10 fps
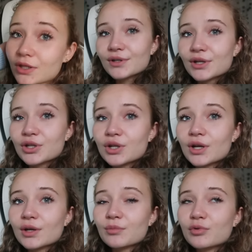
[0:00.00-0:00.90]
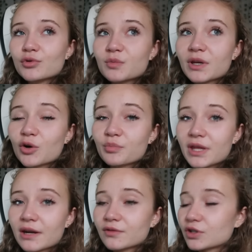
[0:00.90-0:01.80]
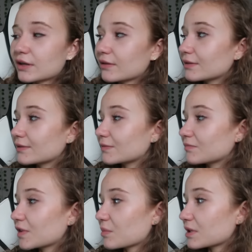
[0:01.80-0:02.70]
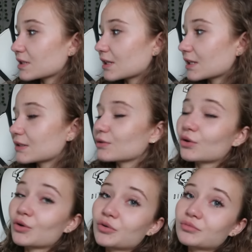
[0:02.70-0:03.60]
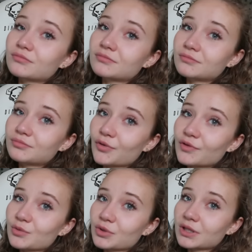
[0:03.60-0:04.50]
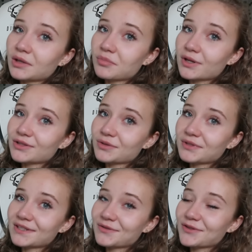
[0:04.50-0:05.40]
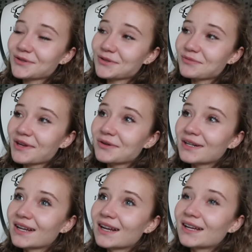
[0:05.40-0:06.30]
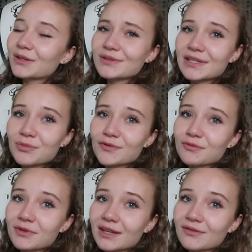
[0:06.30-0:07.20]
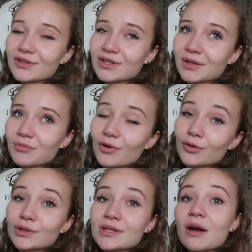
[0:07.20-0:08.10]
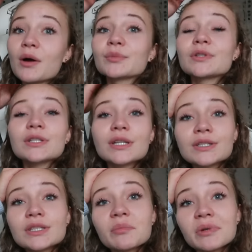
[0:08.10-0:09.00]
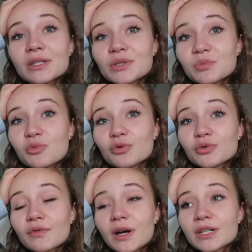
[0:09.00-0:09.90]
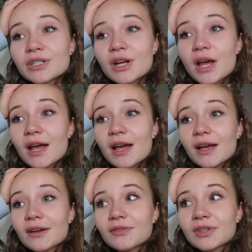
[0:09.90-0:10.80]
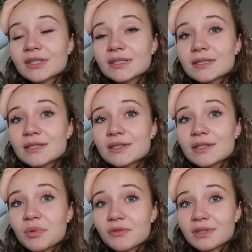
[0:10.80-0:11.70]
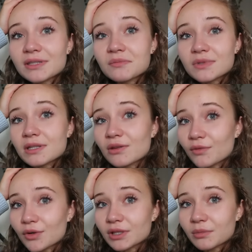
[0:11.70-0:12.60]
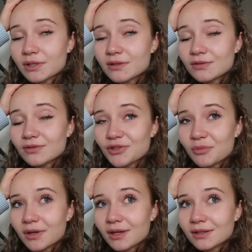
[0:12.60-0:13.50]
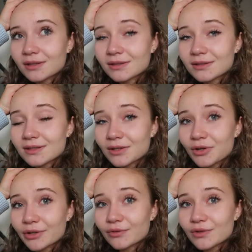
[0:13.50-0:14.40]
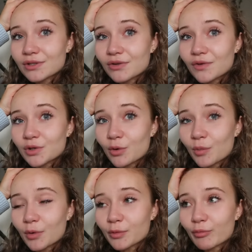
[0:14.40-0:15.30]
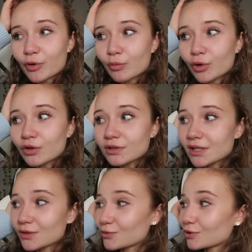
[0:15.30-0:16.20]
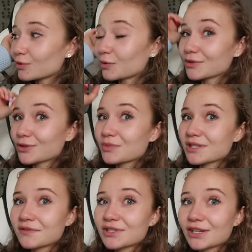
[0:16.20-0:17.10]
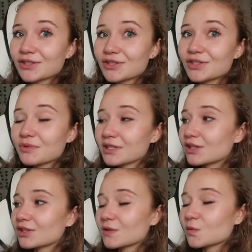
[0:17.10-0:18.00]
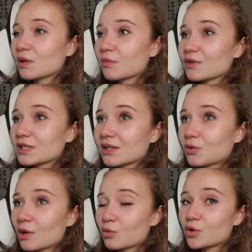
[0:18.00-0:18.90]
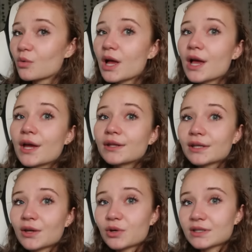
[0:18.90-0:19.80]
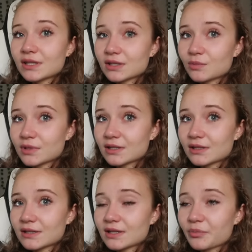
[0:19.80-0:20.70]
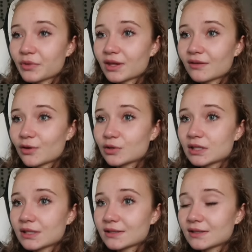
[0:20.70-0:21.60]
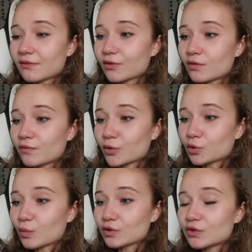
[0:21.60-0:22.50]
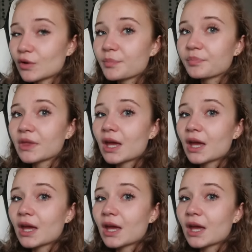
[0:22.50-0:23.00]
To, że też e, byliśmy jako pierwsze tej prezentacji, to powiedział, że tak bardziej będzie wyrozumiały i ocenił mnie w sumie najwyżej, bo dostałam 13 na 15 punktów aż, e, więc naprawdę jestem zadowolona bardzo z siebie i z tego, jak to wszystko wyszło, pomimo mojego stresu, że udało mi się to przezwyciężyć i myślę, że te studia mnie właśnie tego nauczą, takiego radzenia sobie ze stresem i wychodzenia ze strefy komfortu mocno.